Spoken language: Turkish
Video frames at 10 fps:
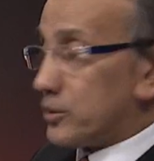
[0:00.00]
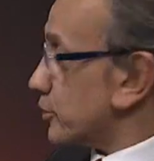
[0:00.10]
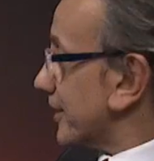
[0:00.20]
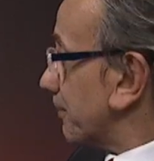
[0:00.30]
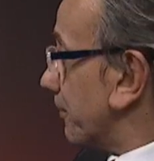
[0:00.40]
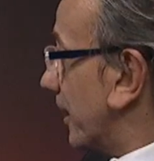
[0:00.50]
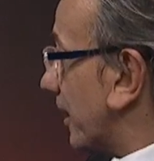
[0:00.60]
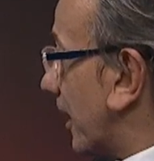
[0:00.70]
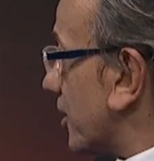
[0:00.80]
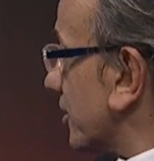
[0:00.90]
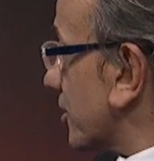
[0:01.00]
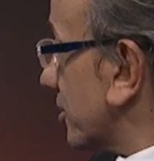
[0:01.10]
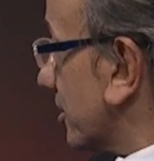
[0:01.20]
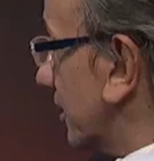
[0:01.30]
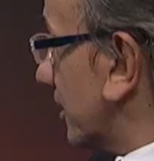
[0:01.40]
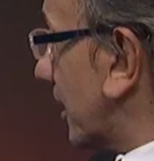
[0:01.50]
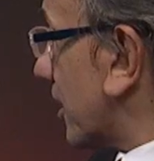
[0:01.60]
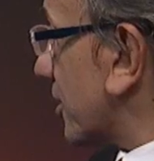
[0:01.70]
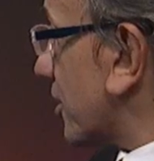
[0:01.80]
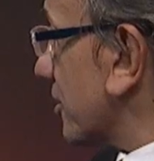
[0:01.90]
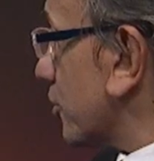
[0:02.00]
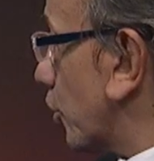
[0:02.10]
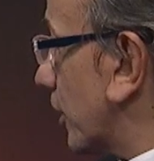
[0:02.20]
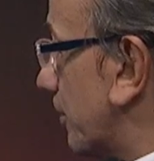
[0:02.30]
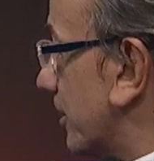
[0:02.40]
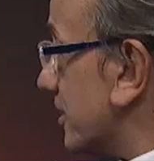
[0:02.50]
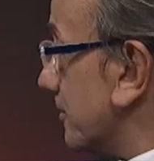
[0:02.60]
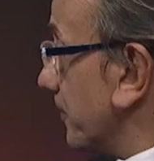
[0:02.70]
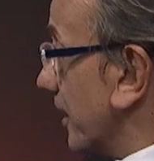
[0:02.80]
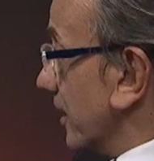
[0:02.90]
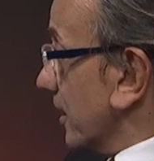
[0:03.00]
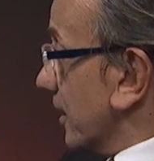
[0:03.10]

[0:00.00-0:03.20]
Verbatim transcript: e, bir düzeltme ile e, karşılaştığını söyleyebiliriz.